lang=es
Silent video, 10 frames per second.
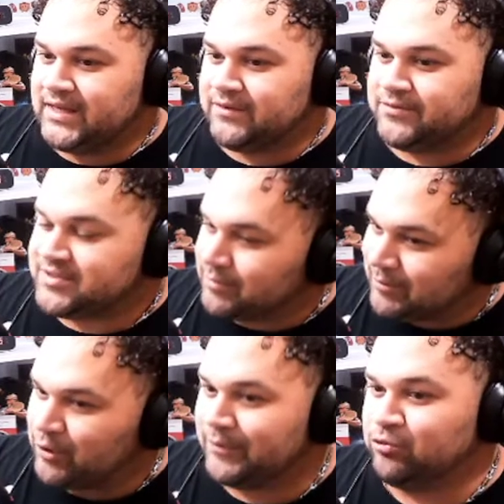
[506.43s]
se me
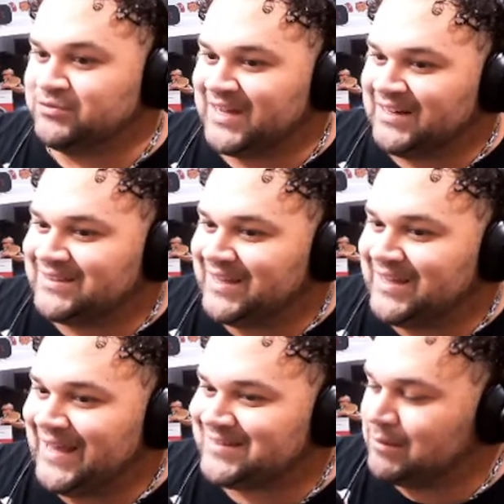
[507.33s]
olvidó
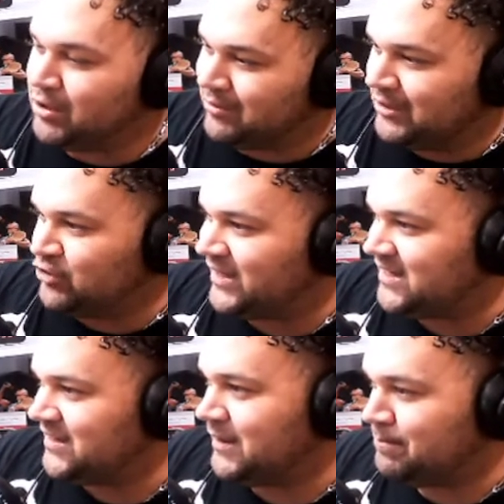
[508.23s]
preguntarte, ¿estamos hablando
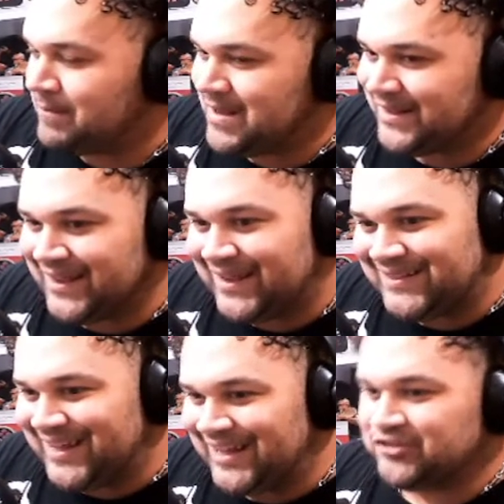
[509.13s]
aquí de eh,
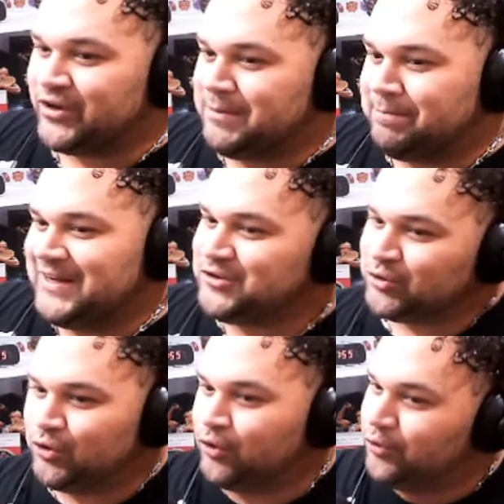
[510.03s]
dentro de
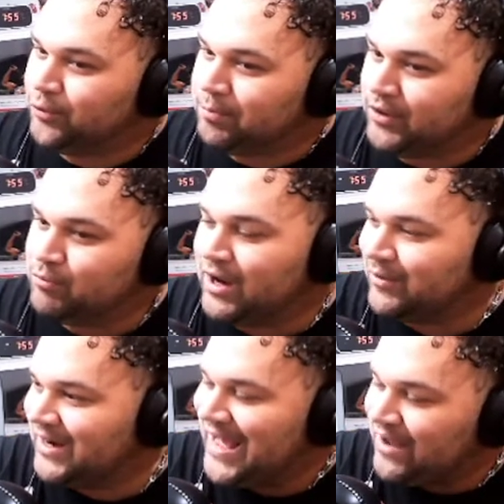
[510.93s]
espíritu o podemos
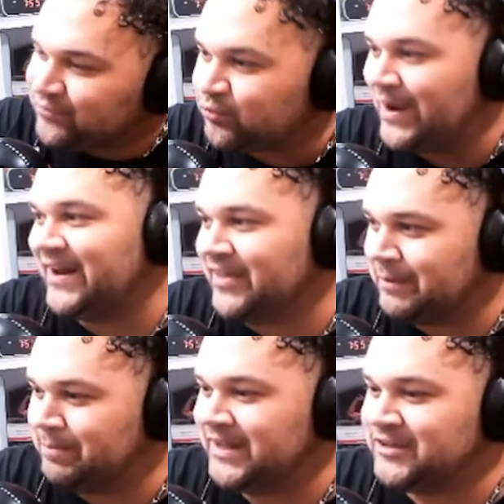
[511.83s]
hablar afuera de
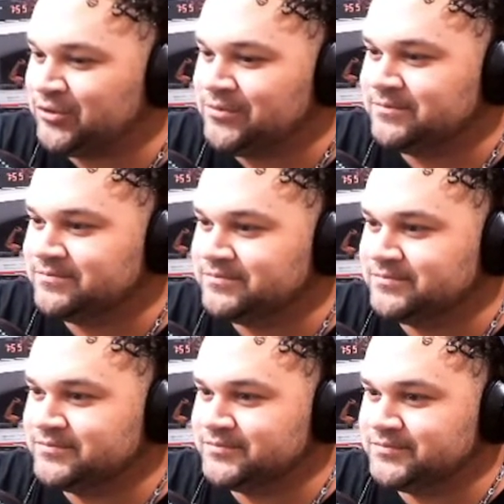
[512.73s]
espíritu?
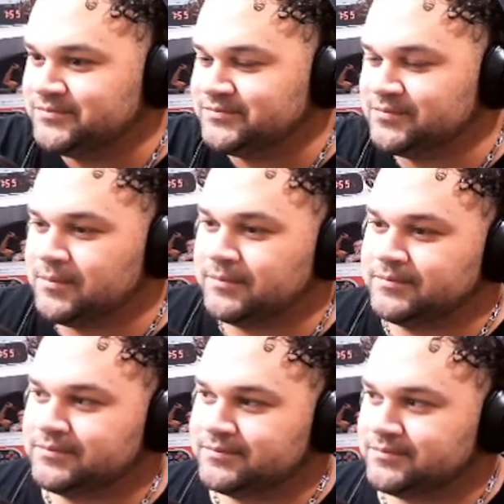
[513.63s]
Vamos
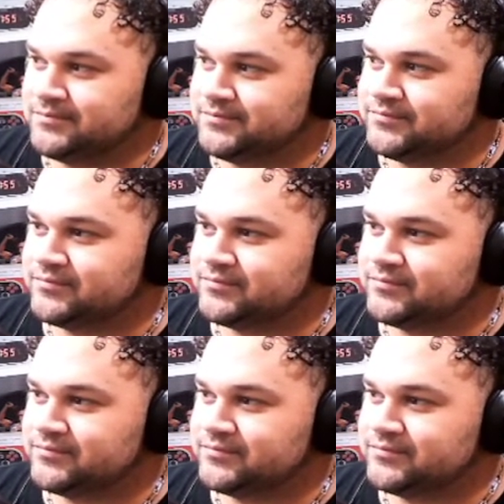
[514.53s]
a dejarlo dentro de